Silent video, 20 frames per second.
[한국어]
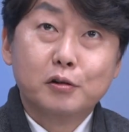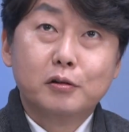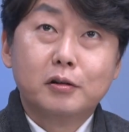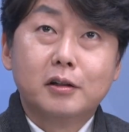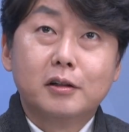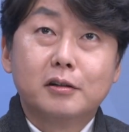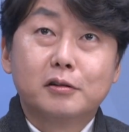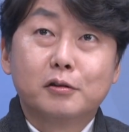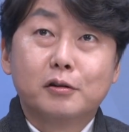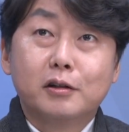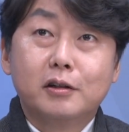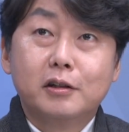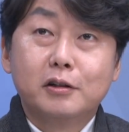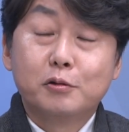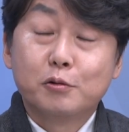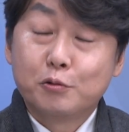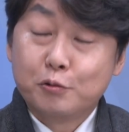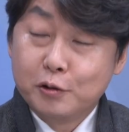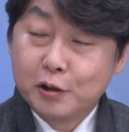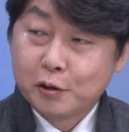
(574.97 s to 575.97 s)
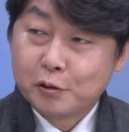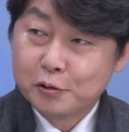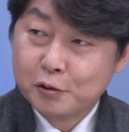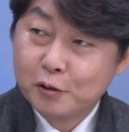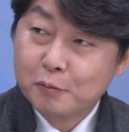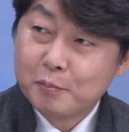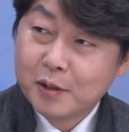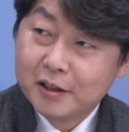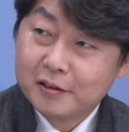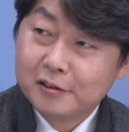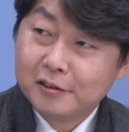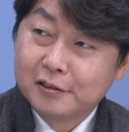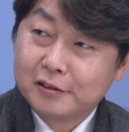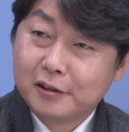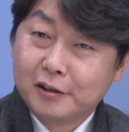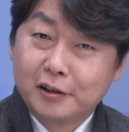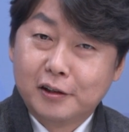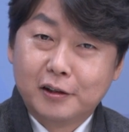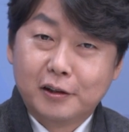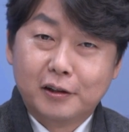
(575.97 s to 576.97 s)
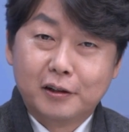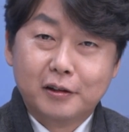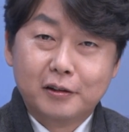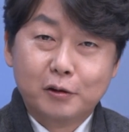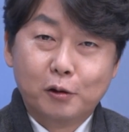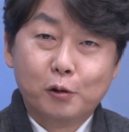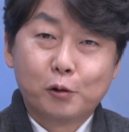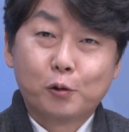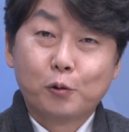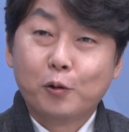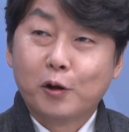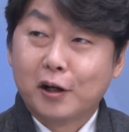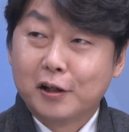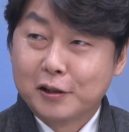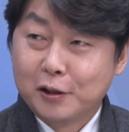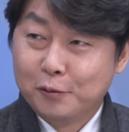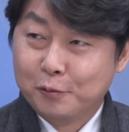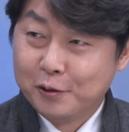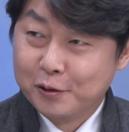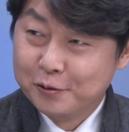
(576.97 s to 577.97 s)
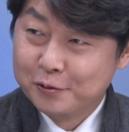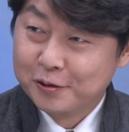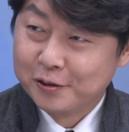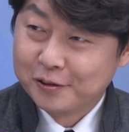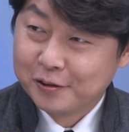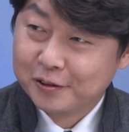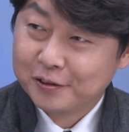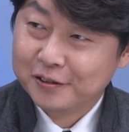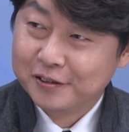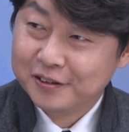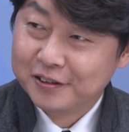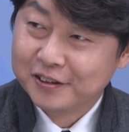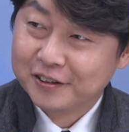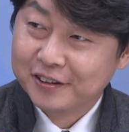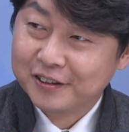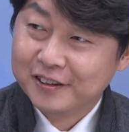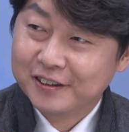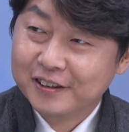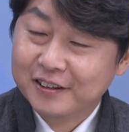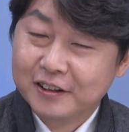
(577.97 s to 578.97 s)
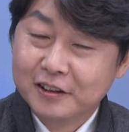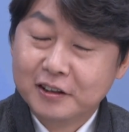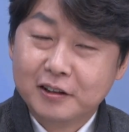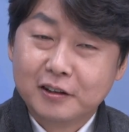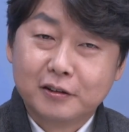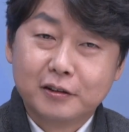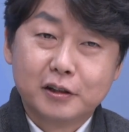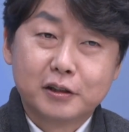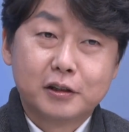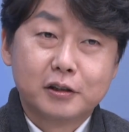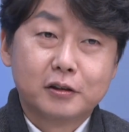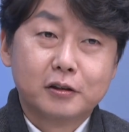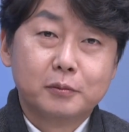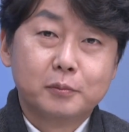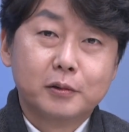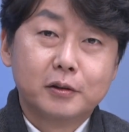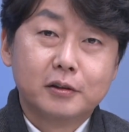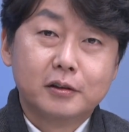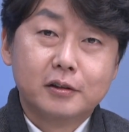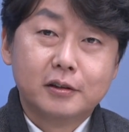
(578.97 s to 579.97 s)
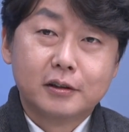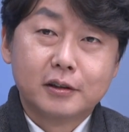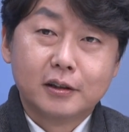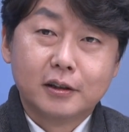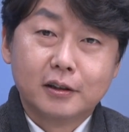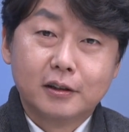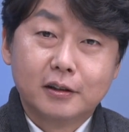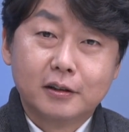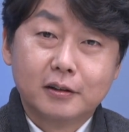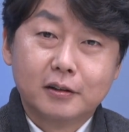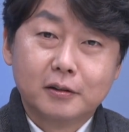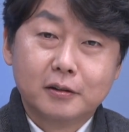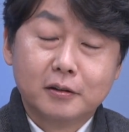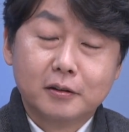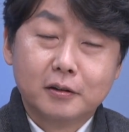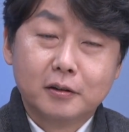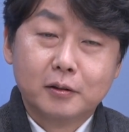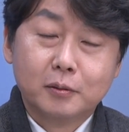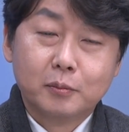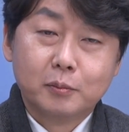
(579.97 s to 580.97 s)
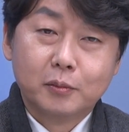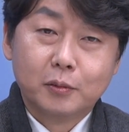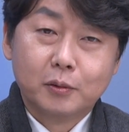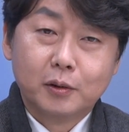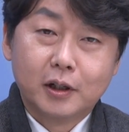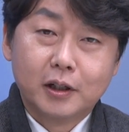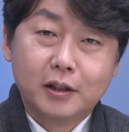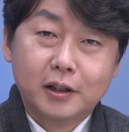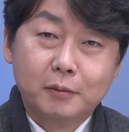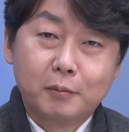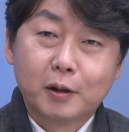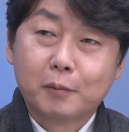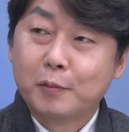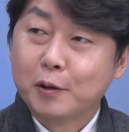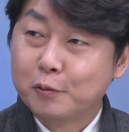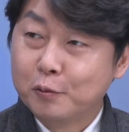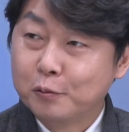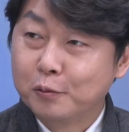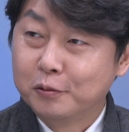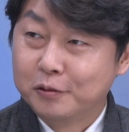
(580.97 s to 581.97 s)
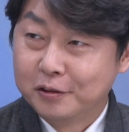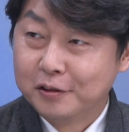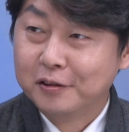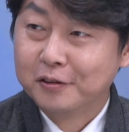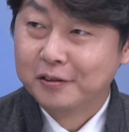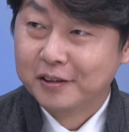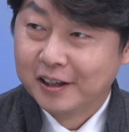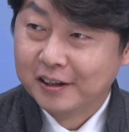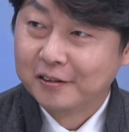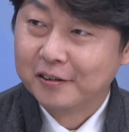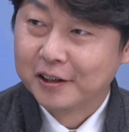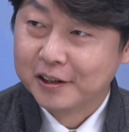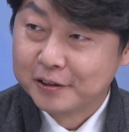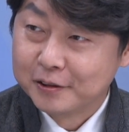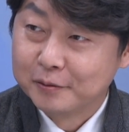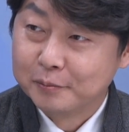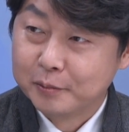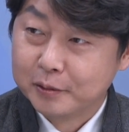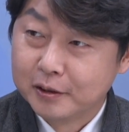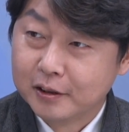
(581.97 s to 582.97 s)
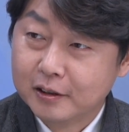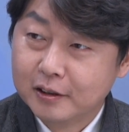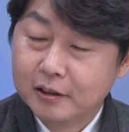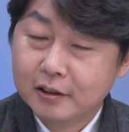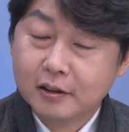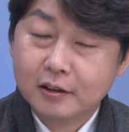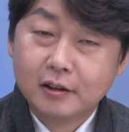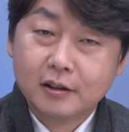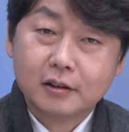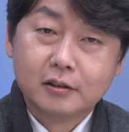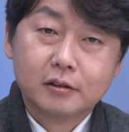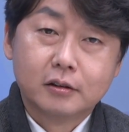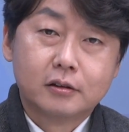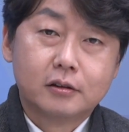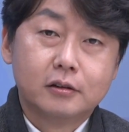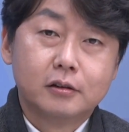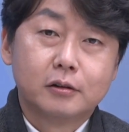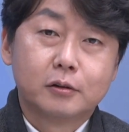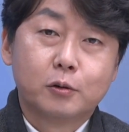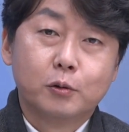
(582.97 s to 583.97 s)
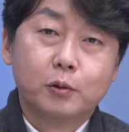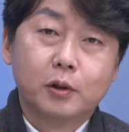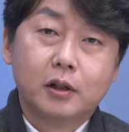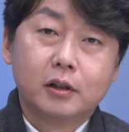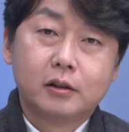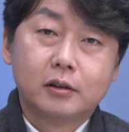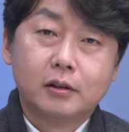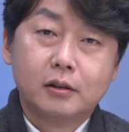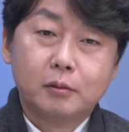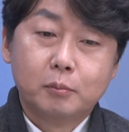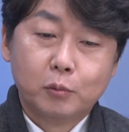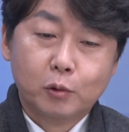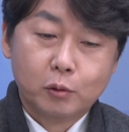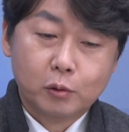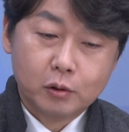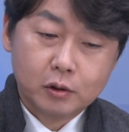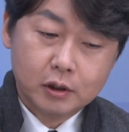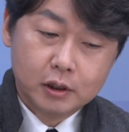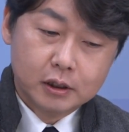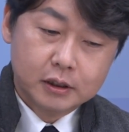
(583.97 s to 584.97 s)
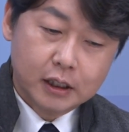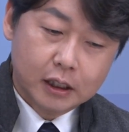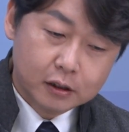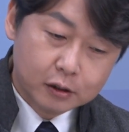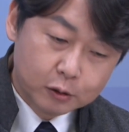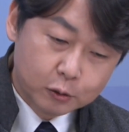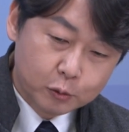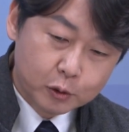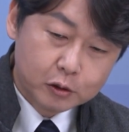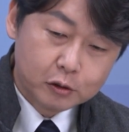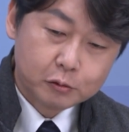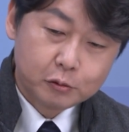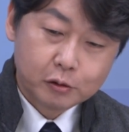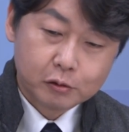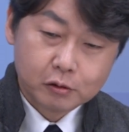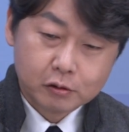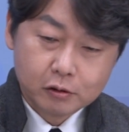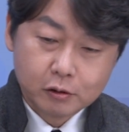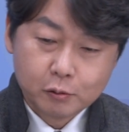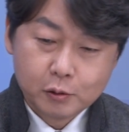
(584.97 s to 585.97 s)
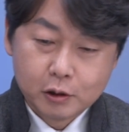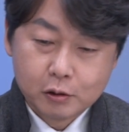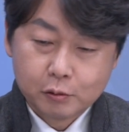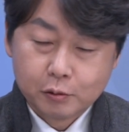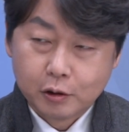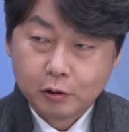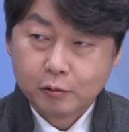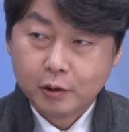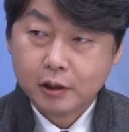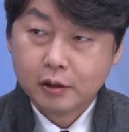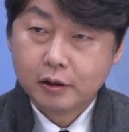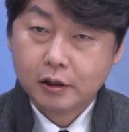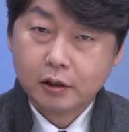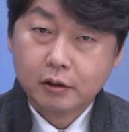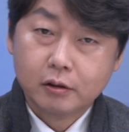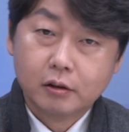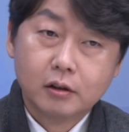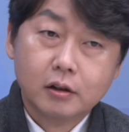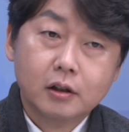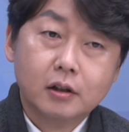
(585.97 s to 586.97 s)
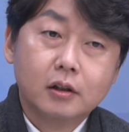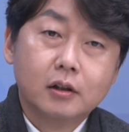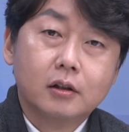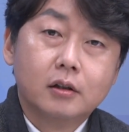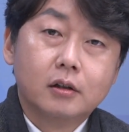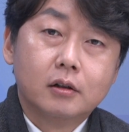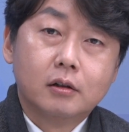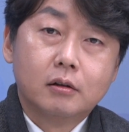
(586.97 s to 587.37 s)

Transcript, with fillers: 전에 저희 희쇼 주학교 처음 만들 때 10교회가 사용해 주셨거든요. 어. 근데 지금은 이제 뭐 한 200배 정도 늘어난 것 같습니다. 오. 어. 그래서 그 교회들 뭐 작은 교회들도 있고 큰 교회들도 있고 한데요. 네.